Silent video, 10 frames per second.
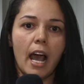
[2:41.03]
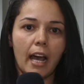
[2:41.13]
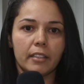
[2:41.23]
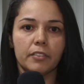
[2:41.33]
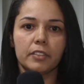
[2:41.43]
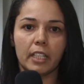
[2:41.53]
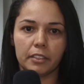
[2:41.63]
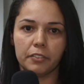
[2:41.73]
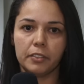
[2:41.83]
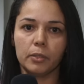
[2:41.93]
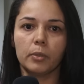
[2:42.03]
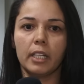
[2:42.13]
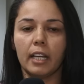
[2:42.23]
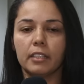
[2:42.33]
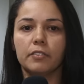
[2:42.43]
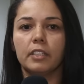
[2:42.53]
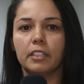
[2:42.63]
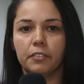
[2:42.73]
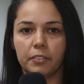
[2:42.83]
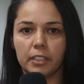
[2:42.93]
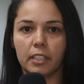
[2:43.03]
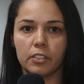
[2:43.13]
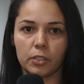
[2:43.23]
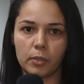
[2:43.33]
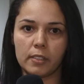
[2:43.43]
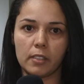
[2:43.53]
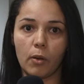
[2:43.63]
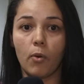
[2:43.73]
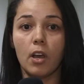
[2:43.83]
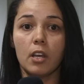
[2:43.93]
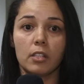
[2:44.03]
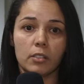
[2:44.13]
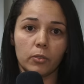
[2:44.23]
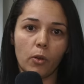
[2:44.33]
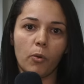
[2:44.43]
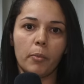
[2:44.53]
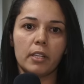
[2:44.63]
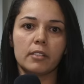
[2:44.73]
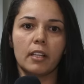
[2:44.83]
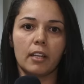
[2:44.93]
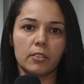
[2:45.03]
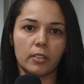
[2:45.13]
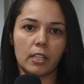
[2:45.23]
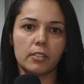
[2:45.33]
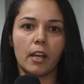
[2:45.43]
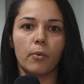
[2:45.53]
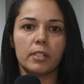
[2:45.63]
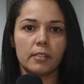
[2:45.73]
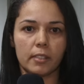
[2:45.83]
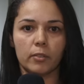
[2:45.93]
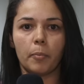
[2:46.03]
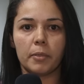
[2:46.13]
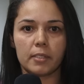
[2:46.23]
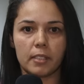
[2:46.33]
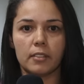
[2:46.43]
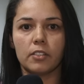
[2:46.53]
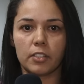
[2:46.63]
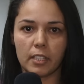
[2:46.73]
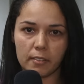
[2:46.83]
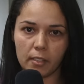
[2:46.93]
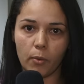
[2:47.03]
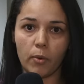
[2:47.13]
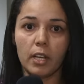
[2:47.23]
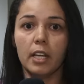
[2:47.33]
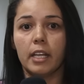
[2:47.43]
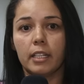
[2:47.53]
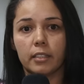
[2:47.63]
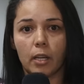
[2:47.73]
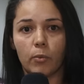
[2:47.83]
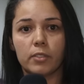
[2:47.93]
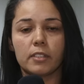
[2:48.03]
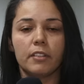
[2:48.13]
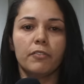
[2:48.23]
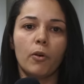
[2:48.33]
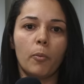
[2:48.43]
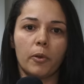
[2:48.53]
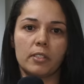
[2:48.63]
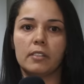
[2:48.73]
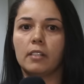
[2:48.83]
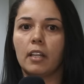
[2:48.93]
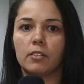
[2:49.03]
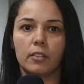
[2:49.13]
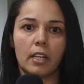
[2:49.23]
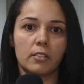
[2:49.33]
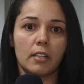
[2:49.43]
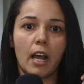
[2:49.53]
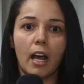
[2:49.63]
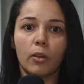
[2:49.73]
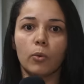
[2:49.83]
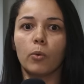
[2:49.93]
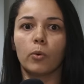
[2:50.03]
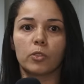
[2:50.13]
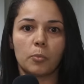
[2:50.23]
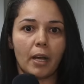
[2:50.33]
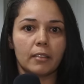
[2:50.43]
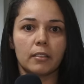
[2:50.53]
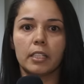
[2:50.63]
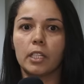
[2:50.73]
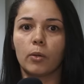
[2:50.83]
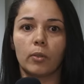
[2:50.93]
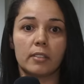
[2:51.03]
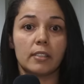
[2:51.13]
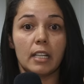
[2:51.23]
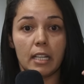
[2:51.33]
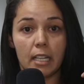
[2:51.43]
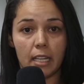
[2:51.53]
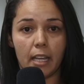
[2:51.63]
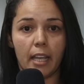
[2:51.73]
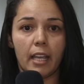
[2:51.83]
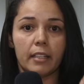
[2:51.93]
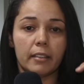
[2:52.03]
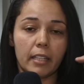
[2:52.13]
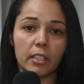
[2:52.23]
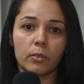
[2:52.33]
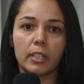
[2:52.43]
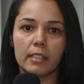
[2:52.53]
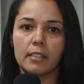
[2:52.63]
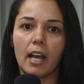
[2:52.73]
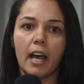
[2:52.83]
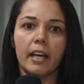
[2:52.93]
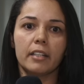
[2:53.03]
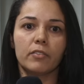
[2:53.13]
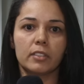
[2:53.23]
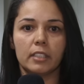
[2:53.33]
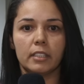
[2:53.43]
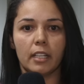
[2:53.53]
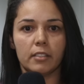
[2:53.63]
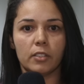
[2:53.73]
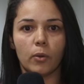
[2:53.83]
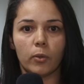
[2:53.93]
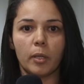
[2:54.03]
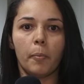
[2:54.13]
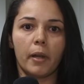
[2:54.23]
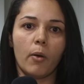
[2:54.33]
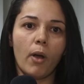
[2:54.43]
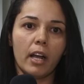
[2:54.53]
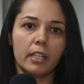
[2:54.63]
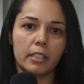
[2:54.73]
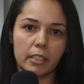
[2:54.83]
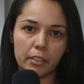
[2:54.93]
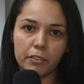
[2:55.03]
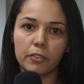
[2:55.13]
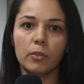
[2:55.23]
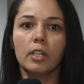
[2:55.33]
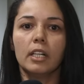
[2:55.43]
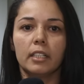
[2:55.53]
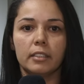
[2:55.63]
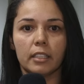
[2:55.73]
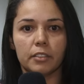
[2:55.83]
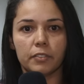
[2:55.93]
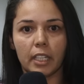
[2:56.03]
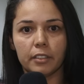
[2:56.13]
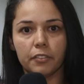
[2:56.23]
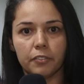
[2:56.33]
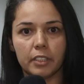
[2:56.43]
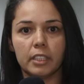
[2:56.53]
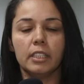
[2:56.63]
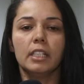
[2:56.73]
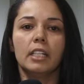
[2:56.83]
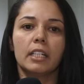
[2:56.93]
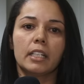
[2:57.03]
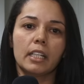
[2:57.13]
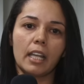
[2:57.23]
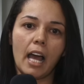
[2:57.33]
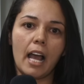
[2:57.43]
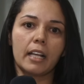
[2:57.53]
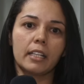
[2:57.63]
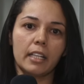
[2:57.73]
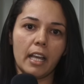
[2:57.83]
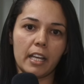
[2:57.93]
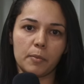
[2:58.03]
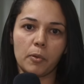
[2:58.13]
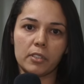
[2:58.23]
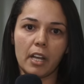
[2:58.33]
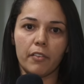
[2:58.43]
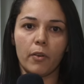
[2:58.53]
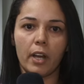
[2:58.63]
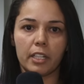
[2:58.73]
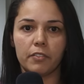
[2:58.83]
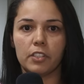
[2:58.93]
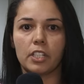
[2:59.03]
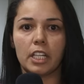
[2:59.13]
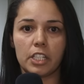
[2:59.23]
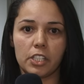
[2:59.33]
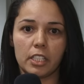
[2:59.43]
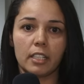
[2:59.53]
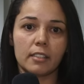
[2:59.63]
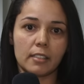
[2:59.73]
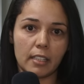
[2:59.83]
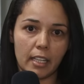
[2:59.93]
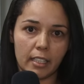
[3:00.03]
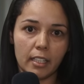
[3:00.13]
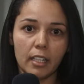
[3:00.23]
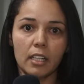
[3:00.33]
à atividade fim, o que é a atividade fim da instituição? São documentos relacionados ao ensino, à pesquisa e extensão. Então, se for processos relacionados a alunos, matrículas, é, dentro dessa área, você direciona para o arquivo de atividade fim, que lá quem é responsável é a arquivista Regina Célia,